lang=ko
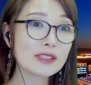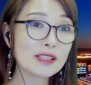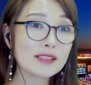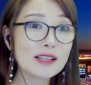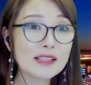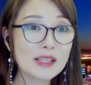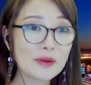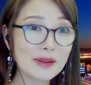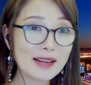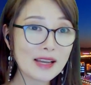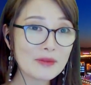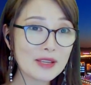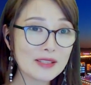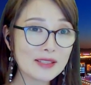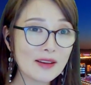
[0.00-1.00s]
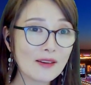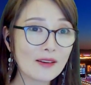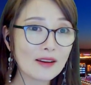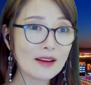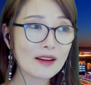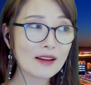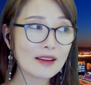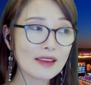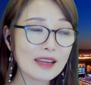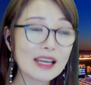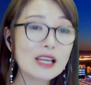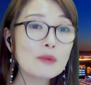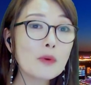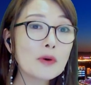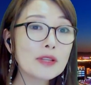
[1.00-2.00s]
직장 생활을 하면서
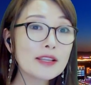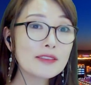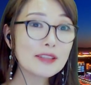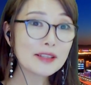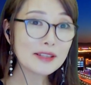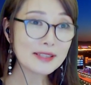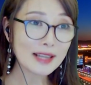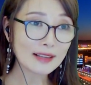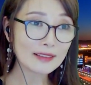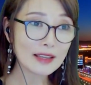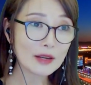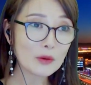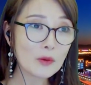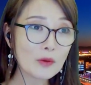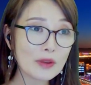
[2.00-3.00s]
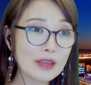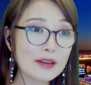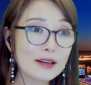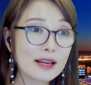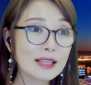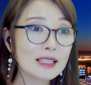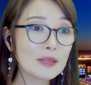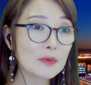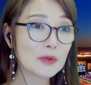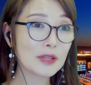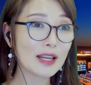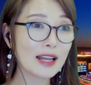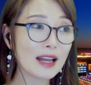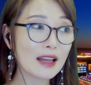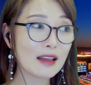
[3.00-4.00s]
일본인들을 상대로 일을 하다
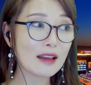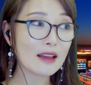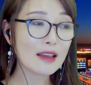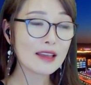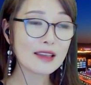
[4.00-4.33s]
보니까